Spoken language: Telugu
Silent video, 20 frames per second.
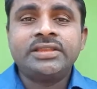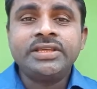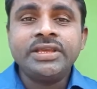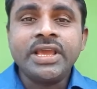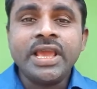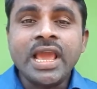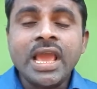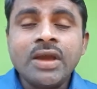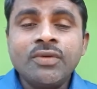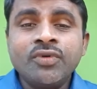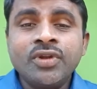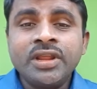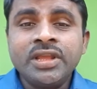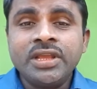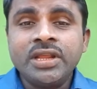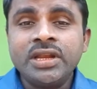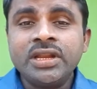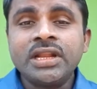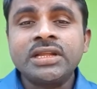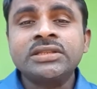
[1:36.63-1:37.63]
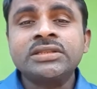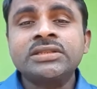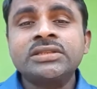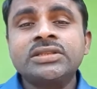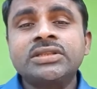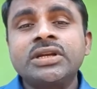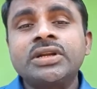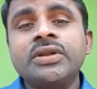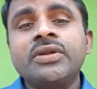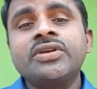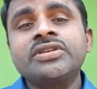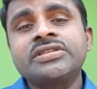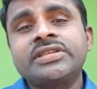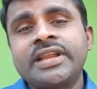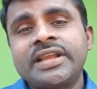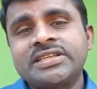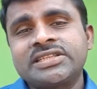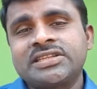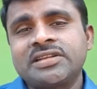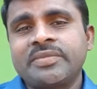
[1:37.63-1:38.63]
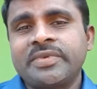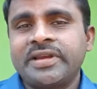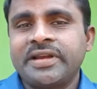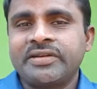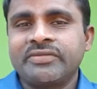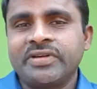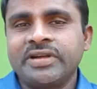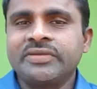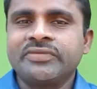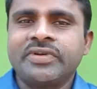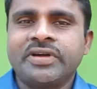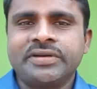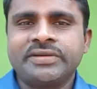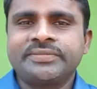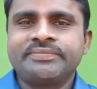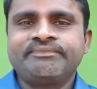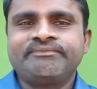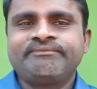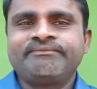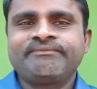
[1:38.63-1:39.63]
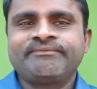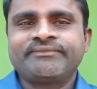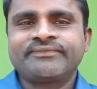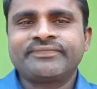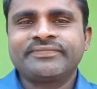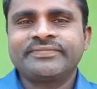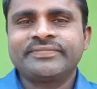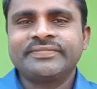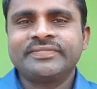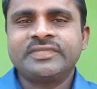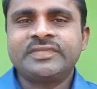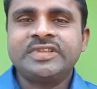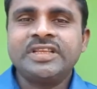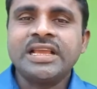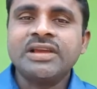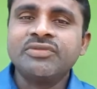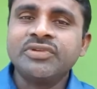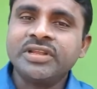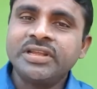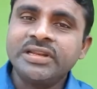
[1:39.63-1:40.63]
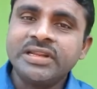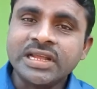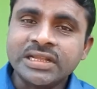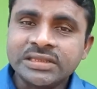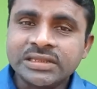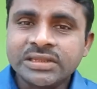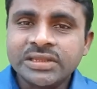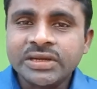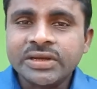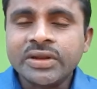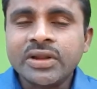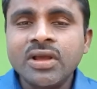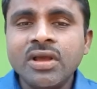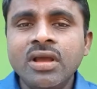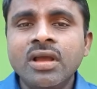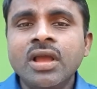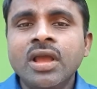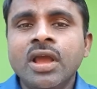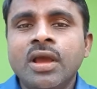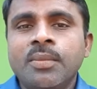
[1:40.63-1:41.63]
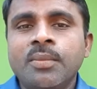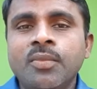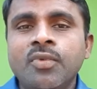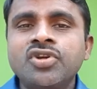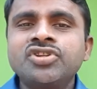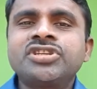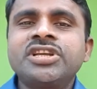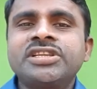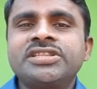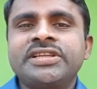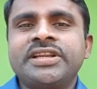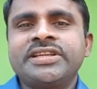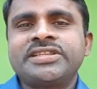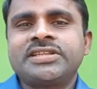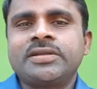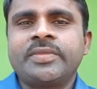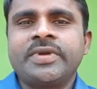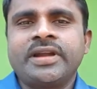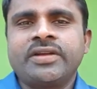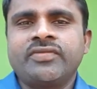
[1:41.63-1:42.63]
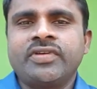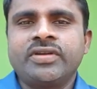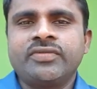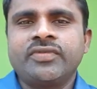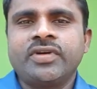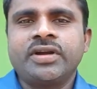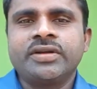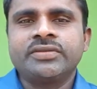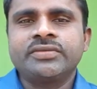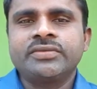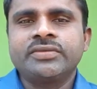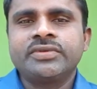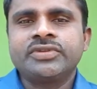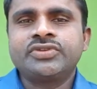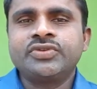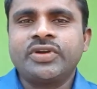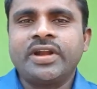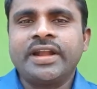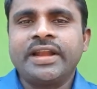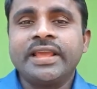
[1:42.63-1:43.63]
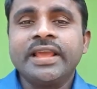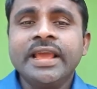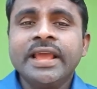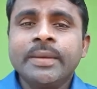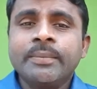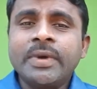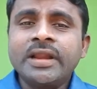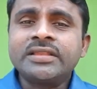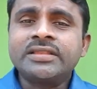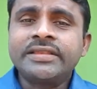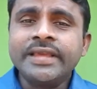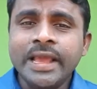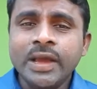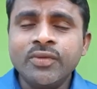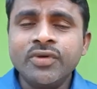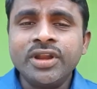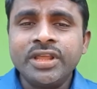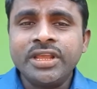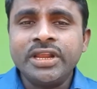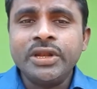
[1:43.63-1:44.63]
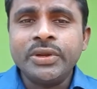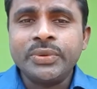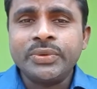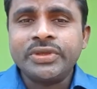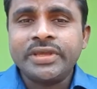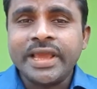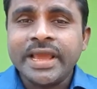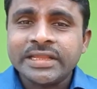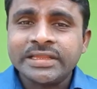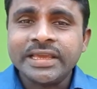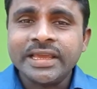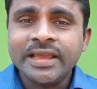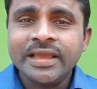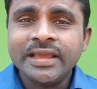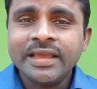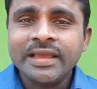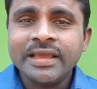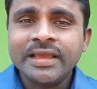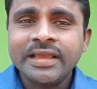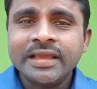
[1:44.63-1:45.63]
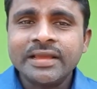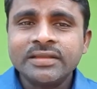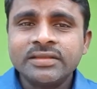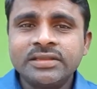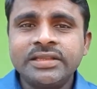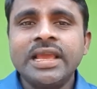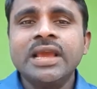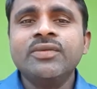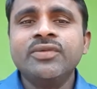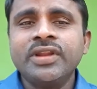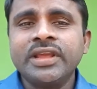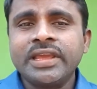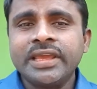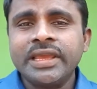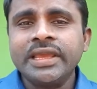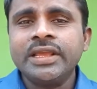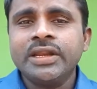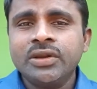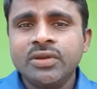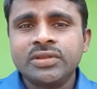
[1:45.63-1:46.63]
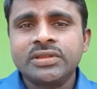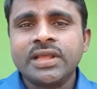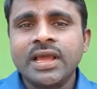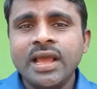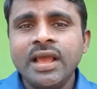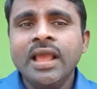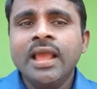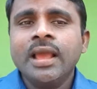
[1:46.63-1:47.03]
దేవుని ఇల్లంతటిలో శ్రేష్టమైనటువంటి వాడు దేవుని ఇల్లంతటిలో మోషే శ్రేష్టమైనటువంటి వాడు చూడండి మరి దేవుని ఇల్లు ఏది దేవునికి ఇల్లుందా